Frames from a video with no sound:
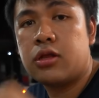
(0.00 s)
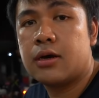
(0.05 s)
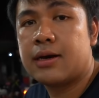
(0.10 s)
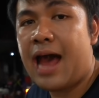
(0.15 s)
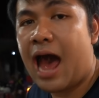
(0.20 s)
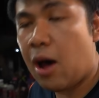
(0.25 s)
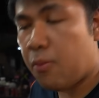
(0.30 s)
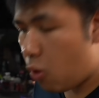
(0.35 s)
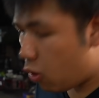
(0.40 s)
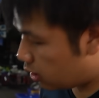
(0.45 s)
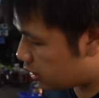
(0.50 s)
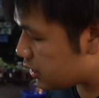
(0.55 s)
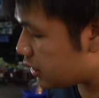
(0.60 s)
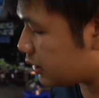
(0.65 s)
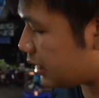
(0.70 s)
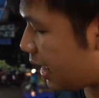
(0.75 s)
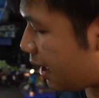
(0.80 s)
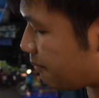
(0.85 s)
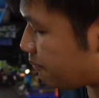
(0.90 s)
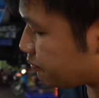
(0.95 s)
ถึงเก้าโมงครึ่ง
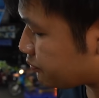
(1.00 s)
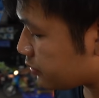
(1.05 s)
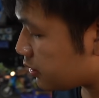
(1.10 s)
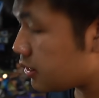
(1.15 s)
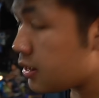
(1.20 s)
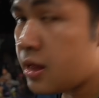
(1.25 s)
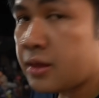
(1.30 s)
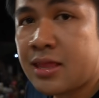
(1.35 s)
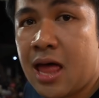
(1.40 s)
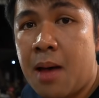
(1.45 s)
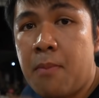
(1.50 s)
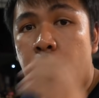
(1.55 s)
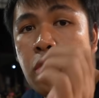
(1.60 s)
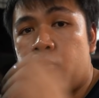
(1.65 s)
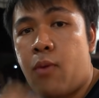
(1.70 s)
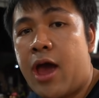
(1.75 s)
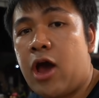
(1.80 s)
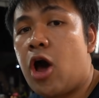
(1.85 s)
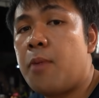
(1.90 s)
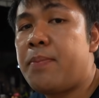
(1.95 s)
นะครับ ถ้าหมด
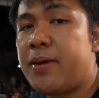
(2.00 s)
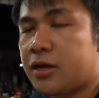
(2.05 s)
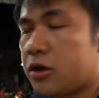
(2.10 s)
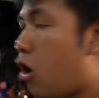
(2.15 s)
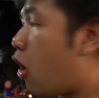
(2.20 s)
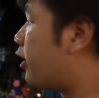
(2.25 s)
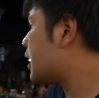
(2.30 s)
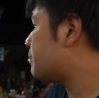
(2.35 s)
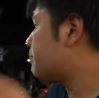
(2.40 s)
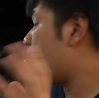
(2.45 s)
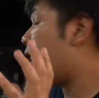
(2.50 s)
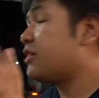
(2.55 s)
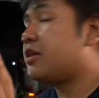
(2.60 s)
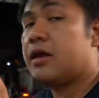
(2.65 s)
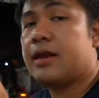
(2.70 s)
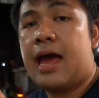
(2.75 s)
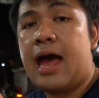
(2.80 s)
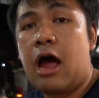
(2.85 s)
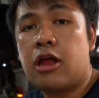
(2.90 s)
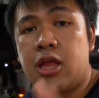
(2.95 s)
ไวก็ปิดก่อนปกติ
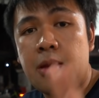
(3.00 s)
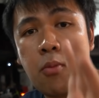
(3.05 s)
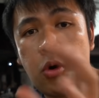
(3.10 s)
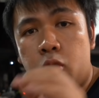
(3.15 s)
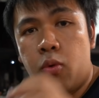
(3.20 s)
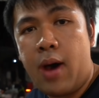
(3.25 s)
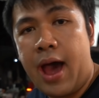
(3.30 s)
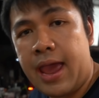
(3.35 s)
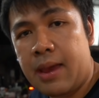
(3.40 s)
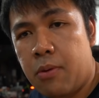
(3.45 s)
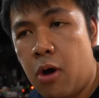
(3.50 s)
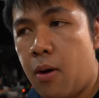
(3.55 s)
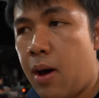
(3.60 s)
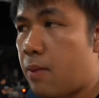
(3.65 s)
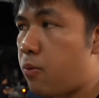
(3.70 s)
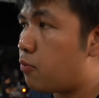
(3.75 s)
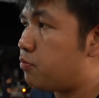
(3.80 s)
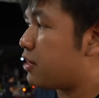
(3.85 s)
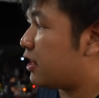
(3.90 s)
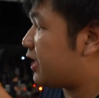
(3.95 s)
นะเขาจะหมดไวเพราะว่า
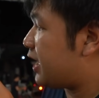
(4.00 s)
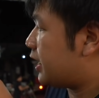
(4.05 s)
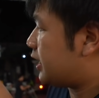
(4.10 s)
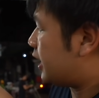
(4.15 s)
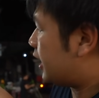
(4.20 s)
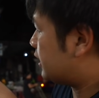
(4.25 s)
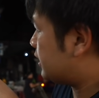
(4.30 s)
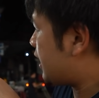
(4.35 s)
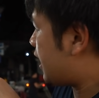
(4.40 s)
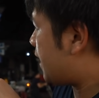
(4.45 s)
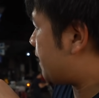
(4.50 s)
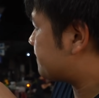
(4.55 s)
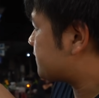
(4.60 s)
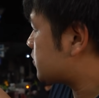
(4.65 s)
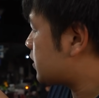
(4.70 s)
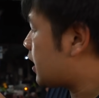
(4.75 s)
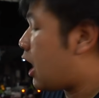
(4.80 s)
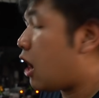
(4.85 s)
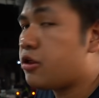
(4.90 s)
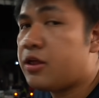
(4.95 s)
ผมสังเกตเห็นเนี่ย
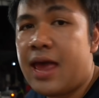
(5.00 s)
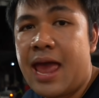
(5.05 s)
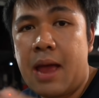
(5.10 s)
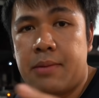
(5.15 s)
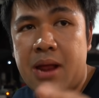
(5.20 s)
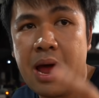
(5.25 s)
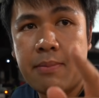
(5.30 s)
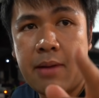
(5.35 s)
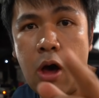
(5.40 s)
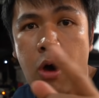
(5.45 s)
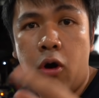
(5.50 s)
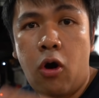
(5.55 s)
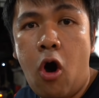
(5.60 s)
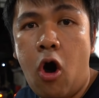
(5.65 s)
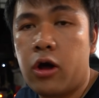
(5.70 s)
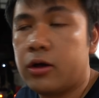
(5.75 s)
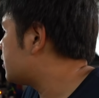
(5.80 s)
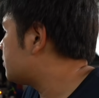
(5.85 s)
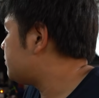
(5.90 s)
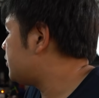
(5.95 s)
เขาจะแอบทำข้าวกล่อ
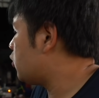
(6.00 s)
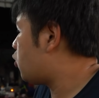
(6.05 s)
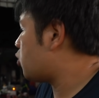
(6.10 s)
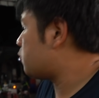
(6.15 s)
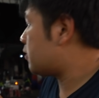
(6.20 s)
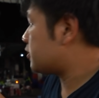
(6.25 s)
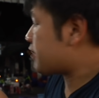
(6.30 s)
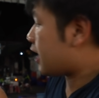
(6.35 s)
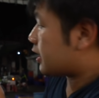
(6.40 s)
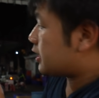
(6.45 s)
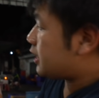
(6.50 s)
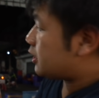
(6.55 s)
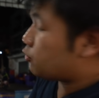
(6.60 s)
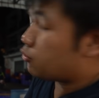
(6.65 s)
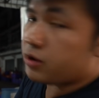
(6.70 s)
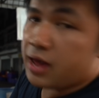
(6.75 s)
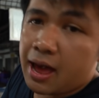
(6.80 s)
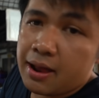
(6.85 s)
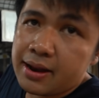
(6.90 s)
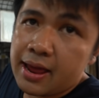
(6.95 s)
ง มีคนมาสั่งก็ได้ดู
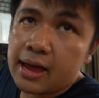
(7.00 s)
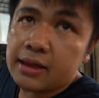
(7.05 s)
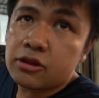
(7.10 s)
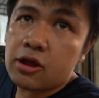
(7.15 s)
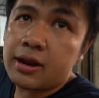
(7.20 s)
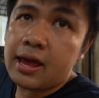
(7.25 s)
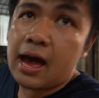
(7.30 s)
ดิฮะเนี่ยตอนนี้